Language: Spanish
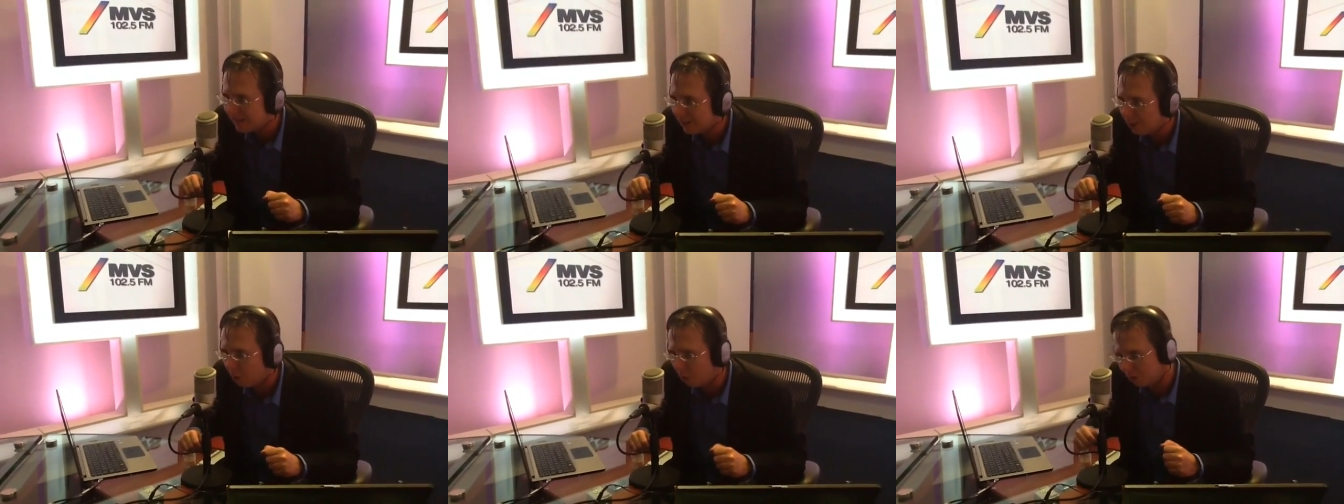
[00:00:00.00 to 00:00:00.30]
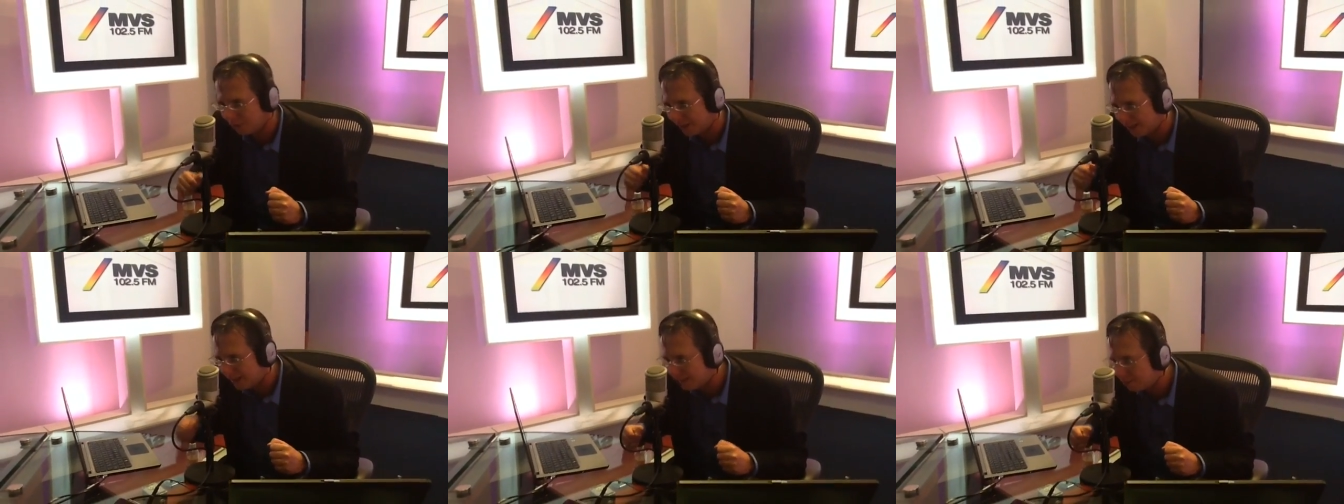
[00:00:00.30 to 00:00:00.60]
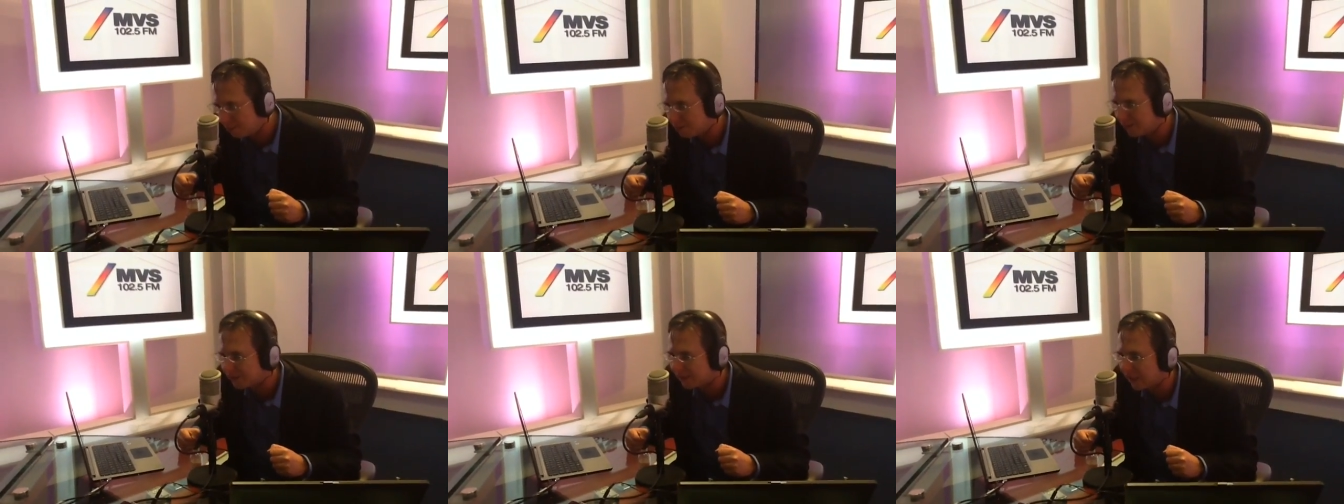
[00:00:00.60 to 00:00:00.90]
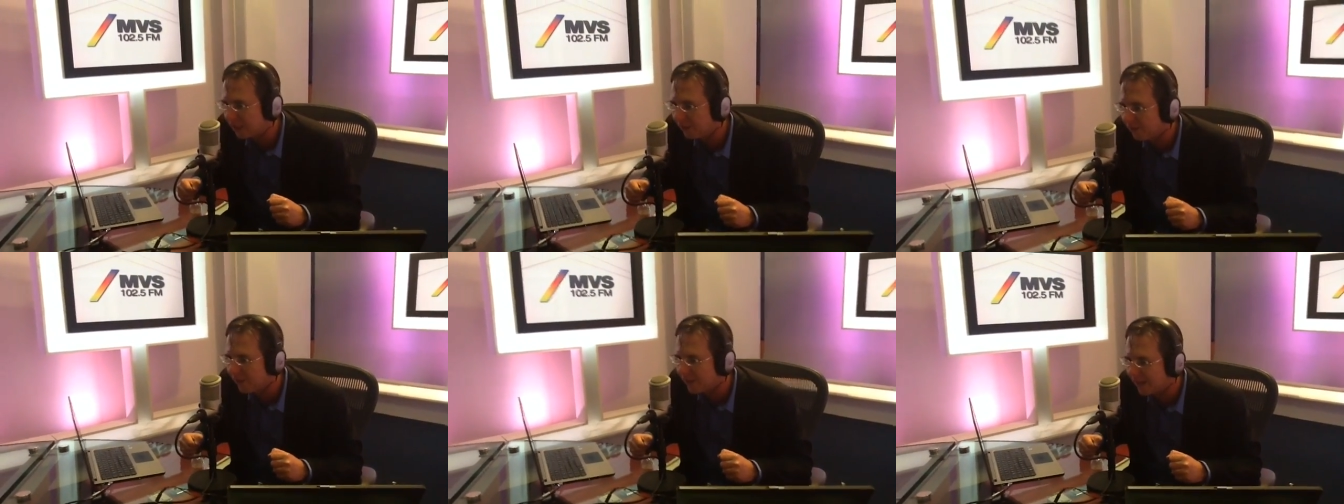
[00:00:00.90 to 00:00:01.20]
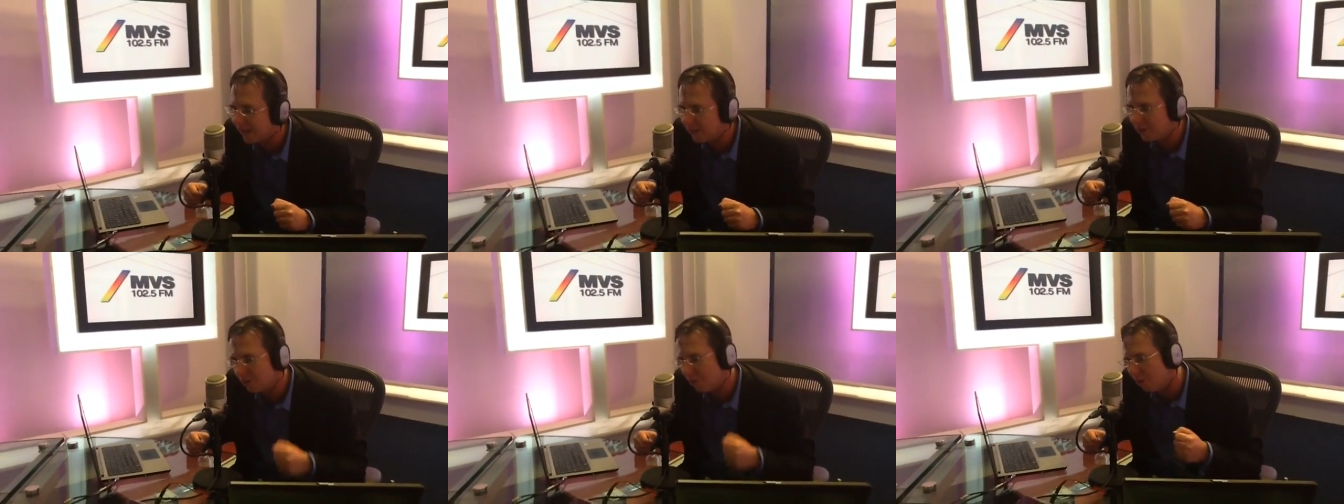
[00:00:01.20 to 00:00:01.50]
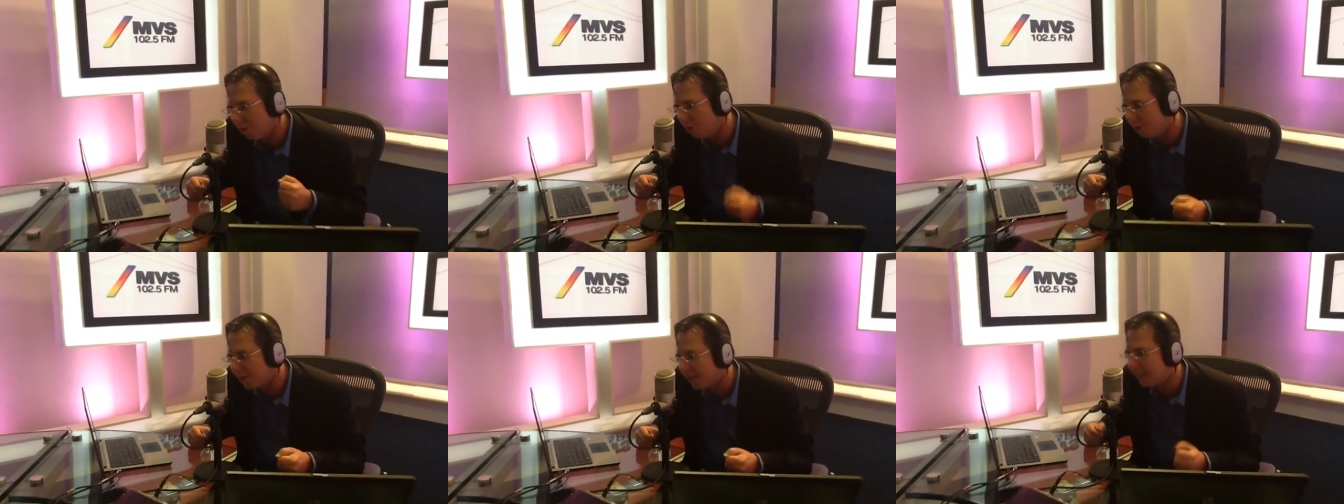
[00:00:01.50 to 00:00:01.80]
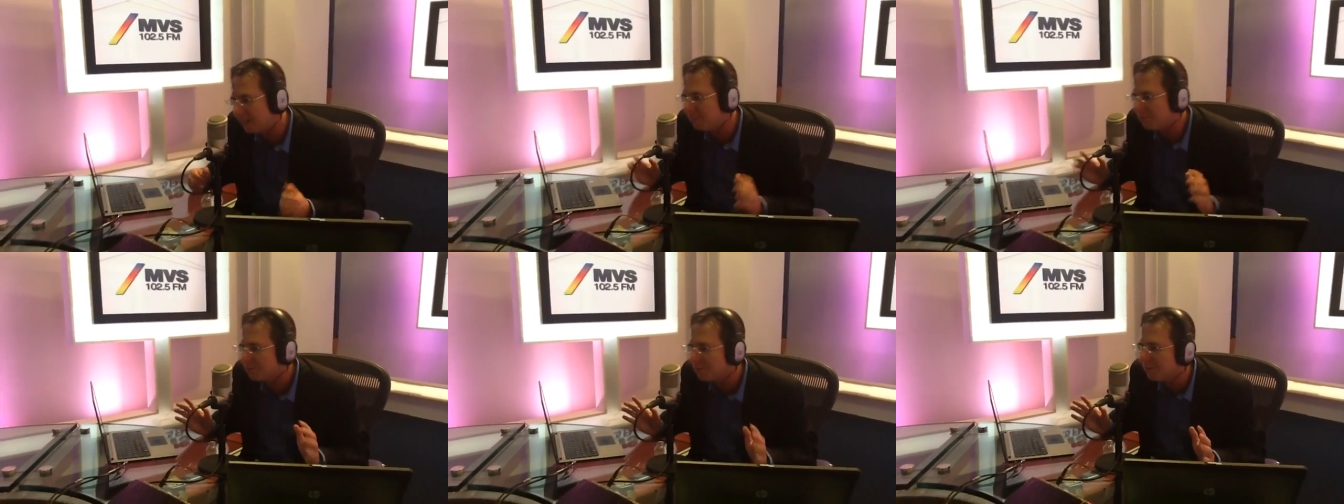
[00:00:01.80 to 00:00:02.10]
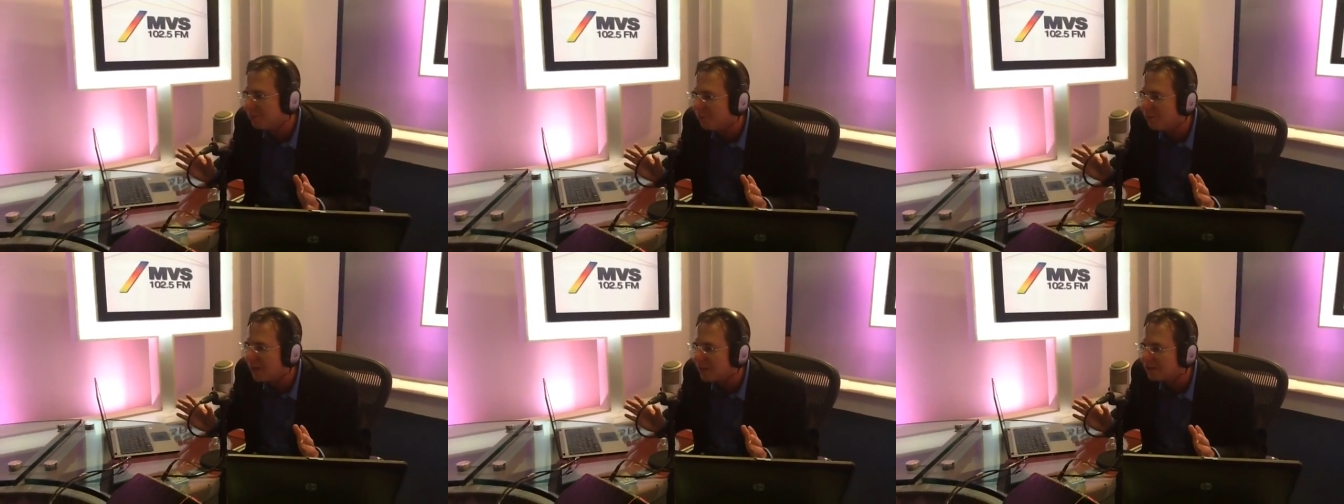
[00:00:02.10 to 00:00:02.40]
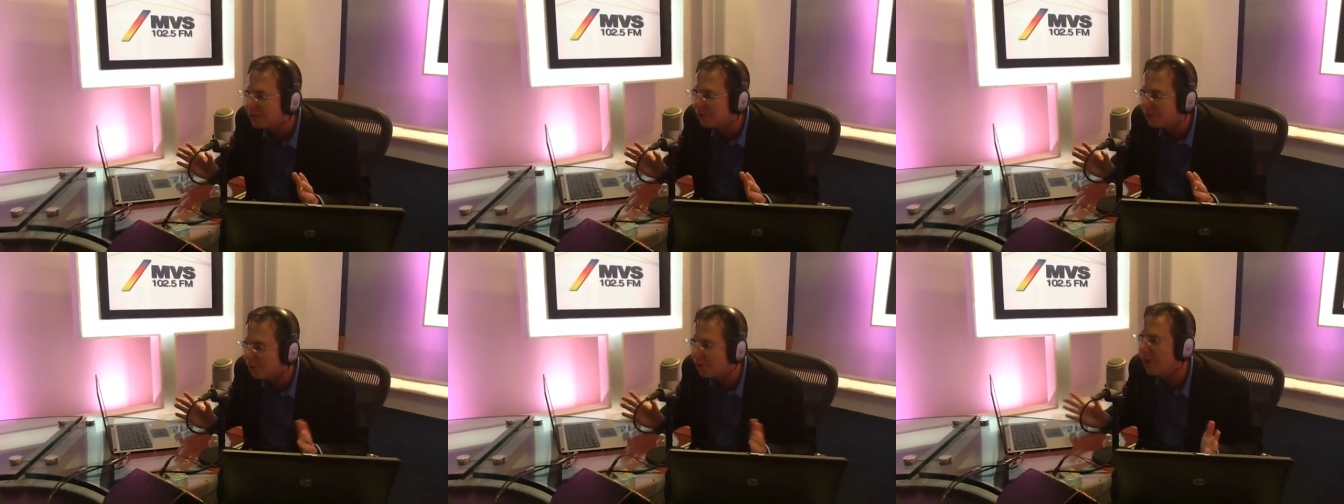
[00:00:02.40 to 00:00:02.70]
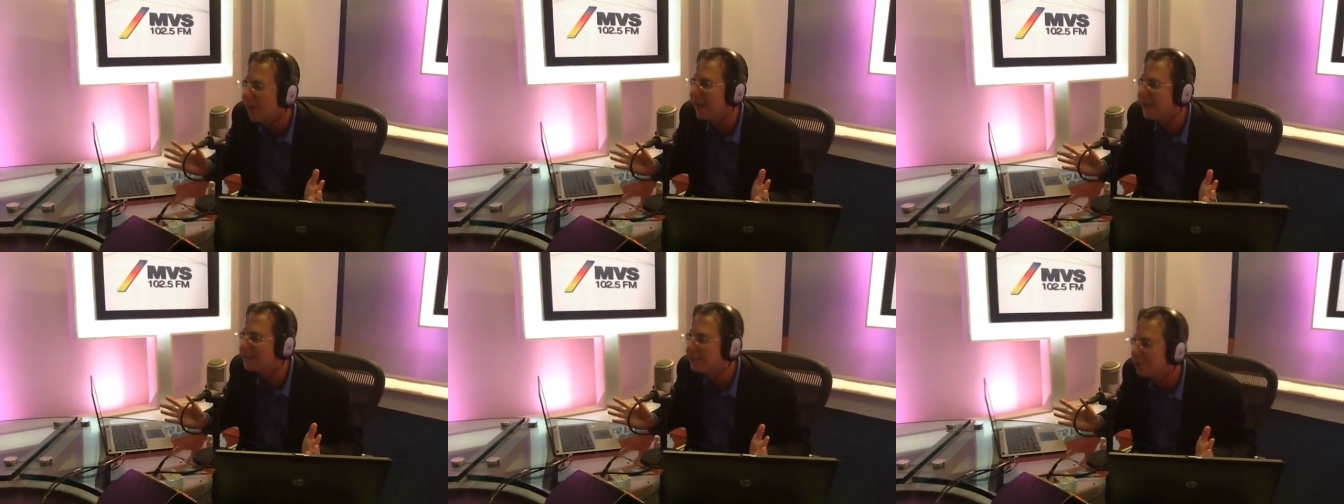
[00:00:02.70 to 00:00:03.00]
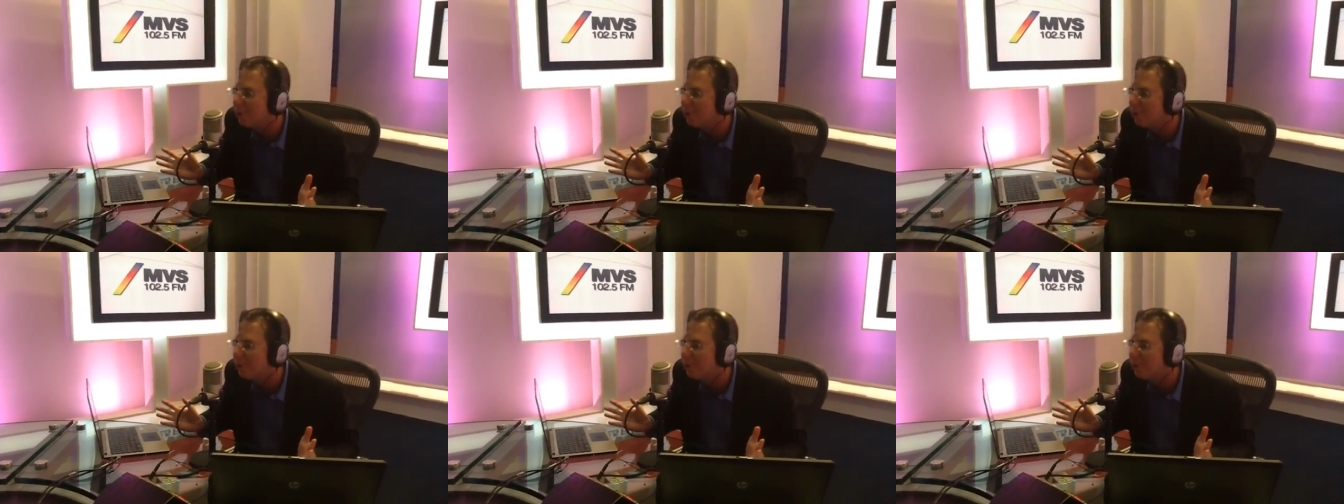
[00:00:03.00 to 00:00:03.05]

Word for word: O tenemos Estado de Derecho o tenemos simulación. ¿Qué es